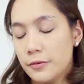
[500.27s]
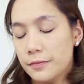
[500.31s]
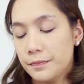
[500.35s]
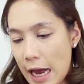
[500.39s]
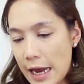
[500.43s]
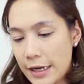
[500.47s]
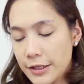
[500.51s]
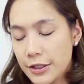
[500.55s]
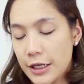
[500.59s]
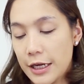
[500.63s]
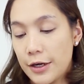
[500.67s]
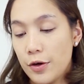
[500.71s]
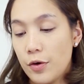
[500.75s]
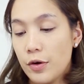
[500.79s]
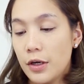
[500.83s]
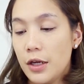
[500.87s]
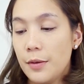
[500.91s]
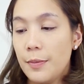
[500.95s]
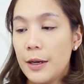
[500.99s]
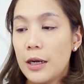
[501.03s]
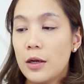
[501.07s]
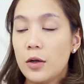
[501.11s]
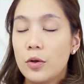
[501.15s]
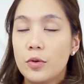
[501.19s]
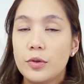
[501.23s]
อายแชโดว์ที่
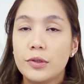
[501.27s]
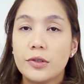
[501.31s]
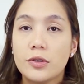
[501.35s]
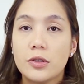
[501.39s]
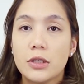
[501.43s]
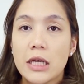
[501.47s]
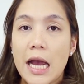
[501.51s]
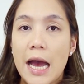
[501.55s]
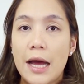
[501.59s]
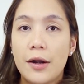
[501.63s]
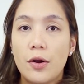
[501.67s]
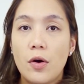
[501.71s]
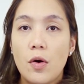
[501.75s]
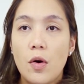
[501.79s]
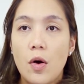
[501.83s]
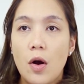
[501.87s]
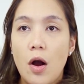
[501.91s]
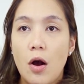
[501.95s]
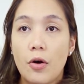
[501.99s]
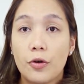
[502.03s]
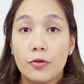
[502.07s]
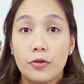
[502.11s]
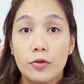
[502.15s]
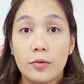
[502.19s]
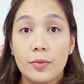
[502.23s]
เป็น loose shadow ข
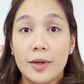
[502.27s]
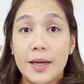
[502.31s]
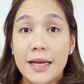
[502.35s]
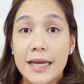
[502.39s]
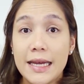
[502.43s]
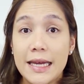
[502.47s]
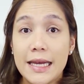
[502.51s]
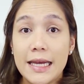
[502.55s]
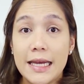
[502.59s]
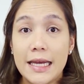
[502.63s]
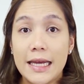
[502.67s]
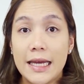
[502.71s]
อง Tree